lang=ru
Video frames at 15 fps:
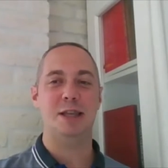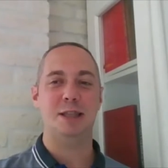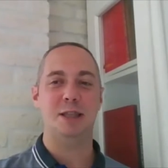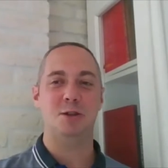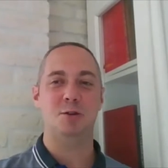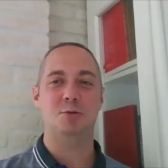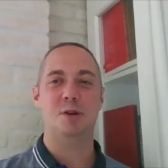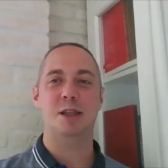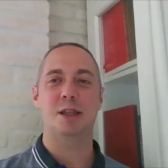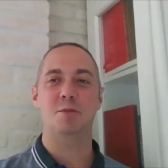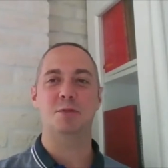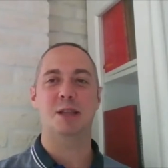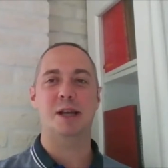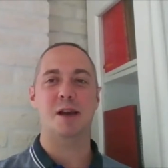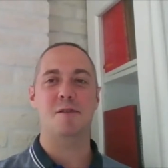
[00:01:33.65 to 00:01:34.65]
Я надеюсь, что
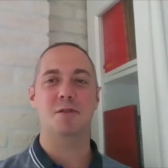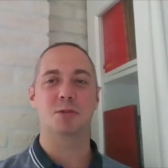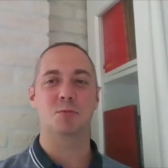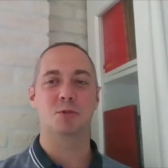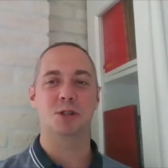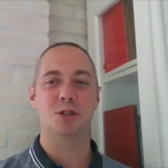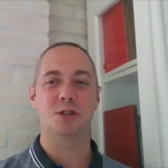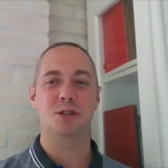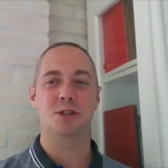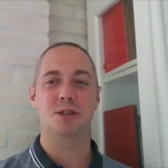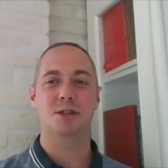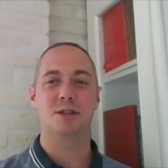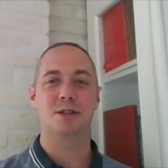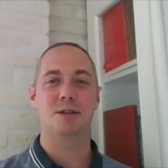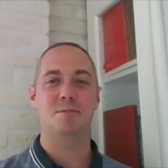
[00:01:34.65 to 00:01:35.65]
когда-нибудь такая
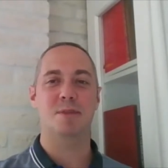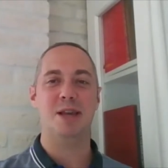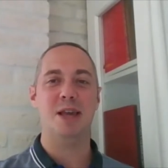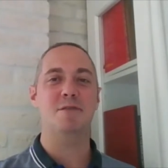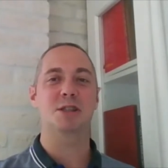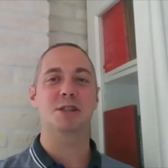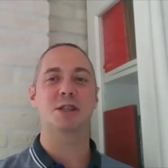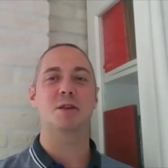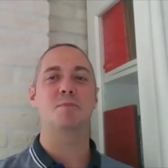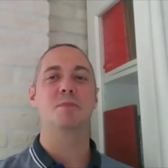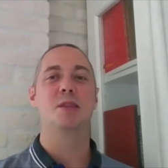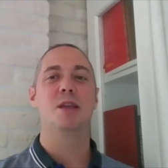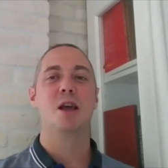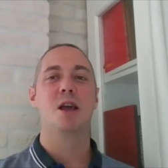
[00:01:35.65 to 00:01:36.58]
возможность э, появится.